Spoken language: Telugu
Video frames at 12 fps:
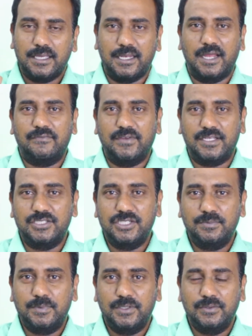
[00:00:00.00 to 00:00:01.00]
గ్రాఫిక్
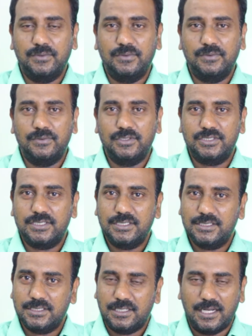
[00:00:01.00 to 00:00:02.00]
జీపీయూ వచ్చి
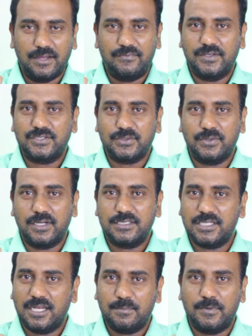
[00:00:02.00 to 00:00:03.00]
గ్రాఫిక్స్ కూడా
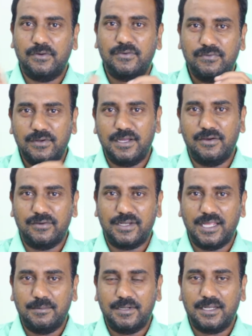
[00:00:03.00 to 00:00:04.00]
చాలా పవర్ఫుల్గా
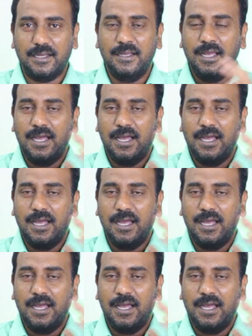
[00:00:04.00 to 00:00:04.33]
ఉంటాయి అనమాట